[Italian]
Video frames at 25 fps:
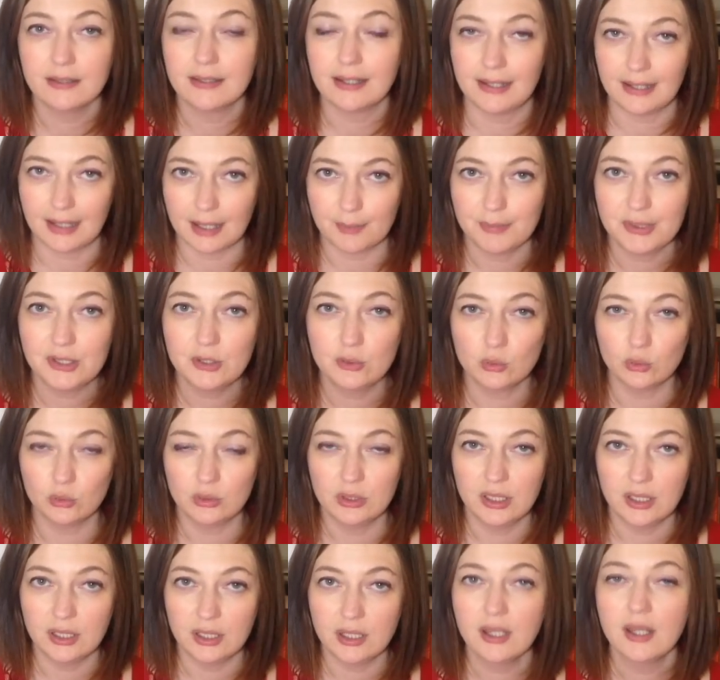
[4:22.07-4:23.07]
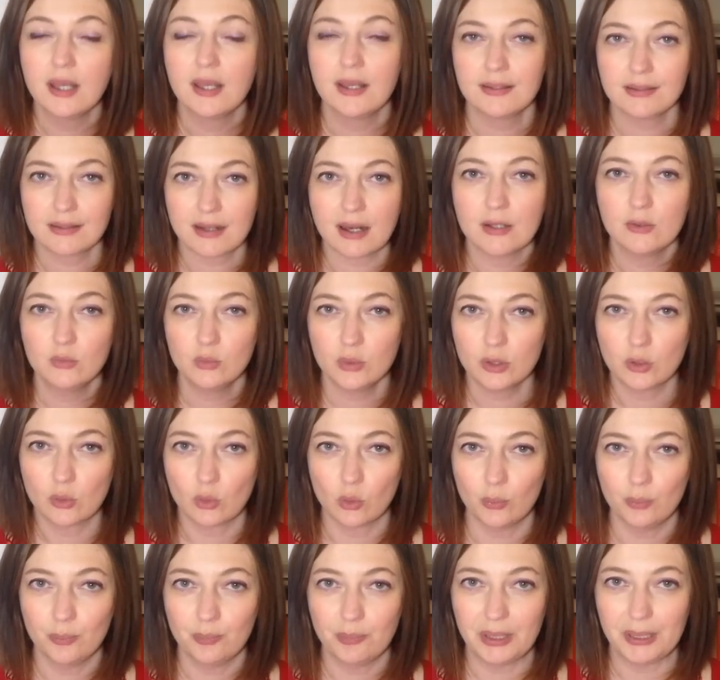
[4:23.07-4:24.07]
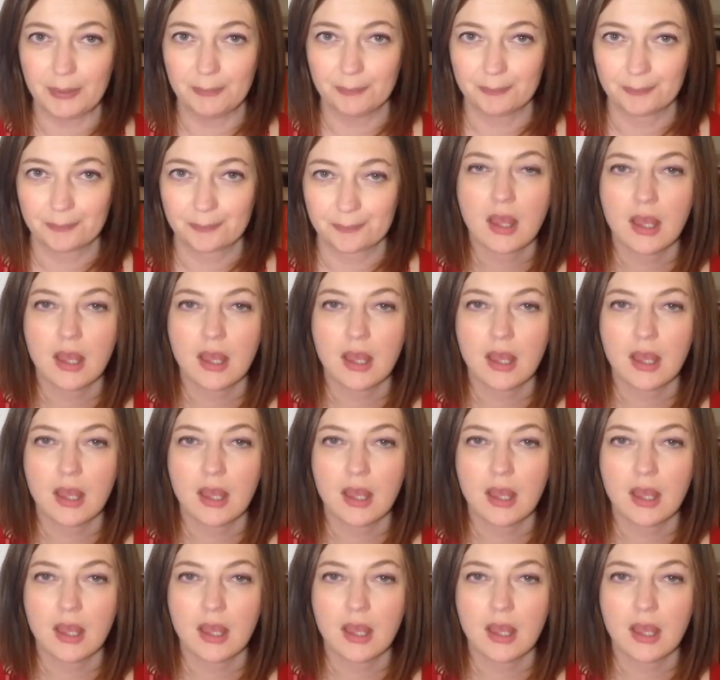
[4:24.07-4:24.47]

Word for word: nelle abitudini tra i due gruppi.